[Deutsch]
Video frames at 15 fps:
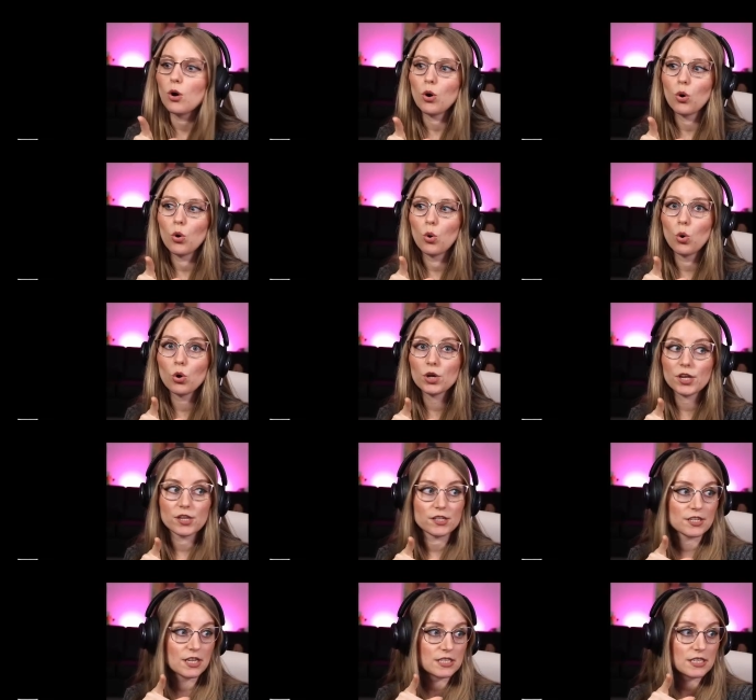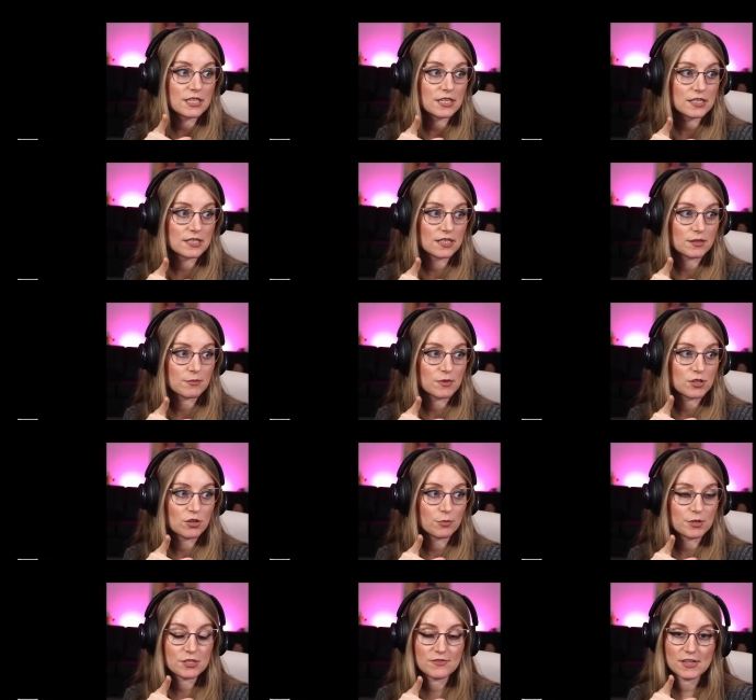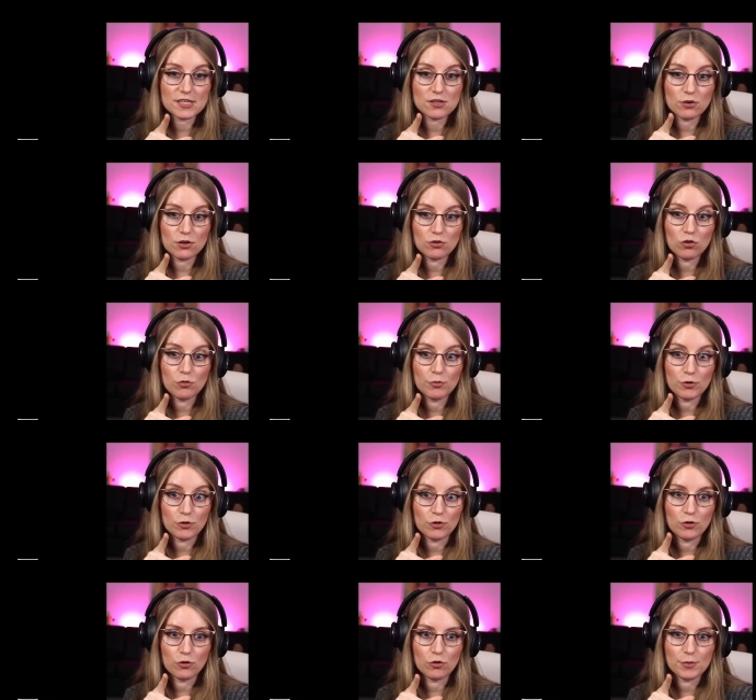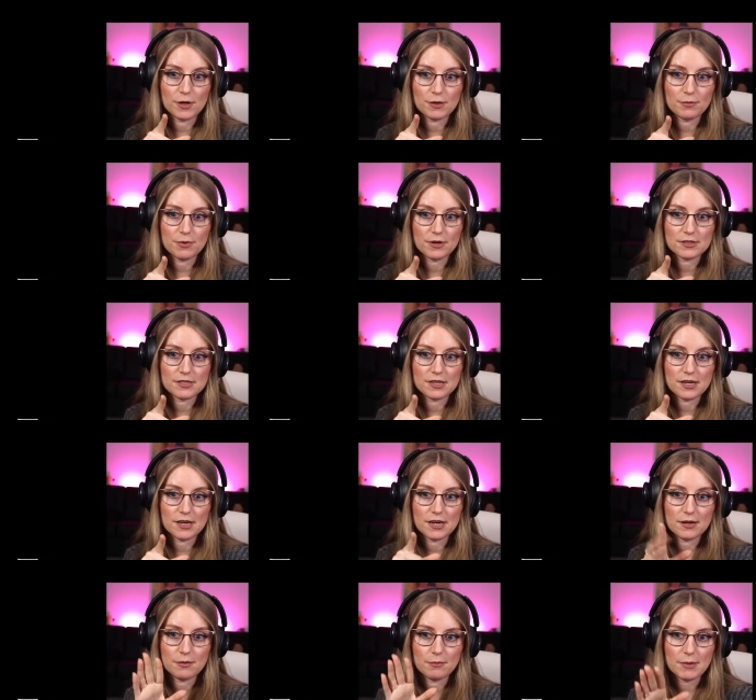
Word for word: Okay, das interessiert mich, ob das wirklich auch in Europa passieren kann.